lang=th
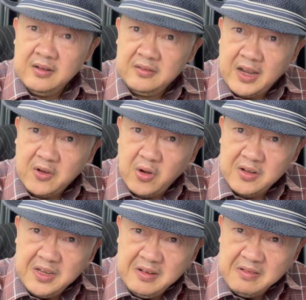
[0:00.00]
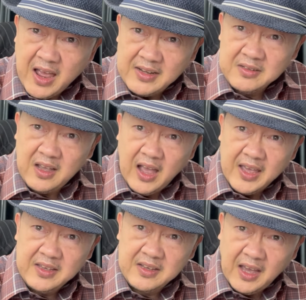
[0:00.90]
ในกรณีร้านขาย
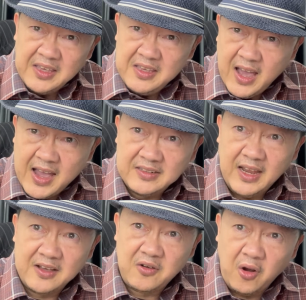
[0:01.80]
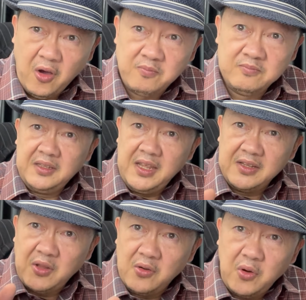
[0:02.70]
ไก่ย่างหนังกรอบที่
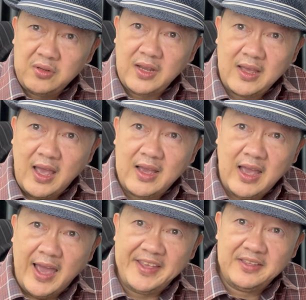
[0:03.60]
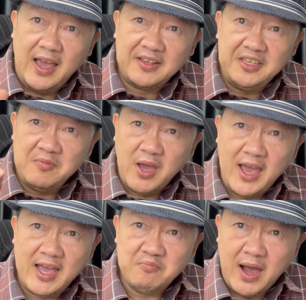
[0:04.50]
ต้องลดราคาขายจากยี่สิบ
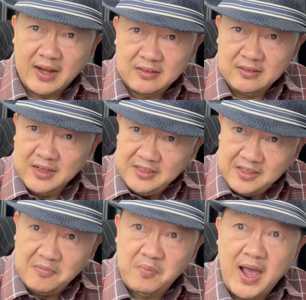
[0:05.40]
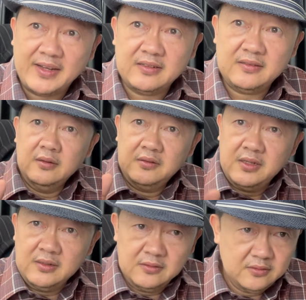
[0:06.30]
ห้าบาทเหลือยี่สิบบาทซึ่
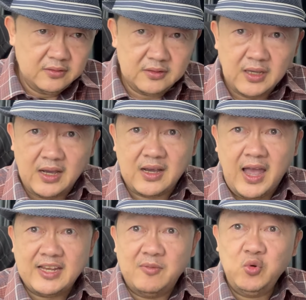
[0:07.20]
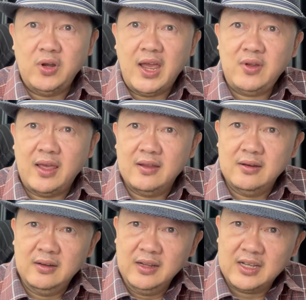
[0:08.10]
งจากการคำนวณแล้วเนี่ย
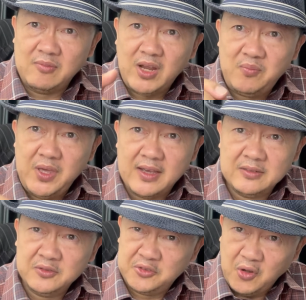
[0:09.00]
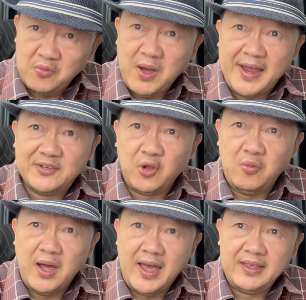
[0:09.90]
เหลือกำไรเพียงสองบาทต่อ
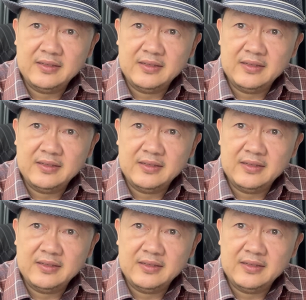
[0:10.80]
ไม้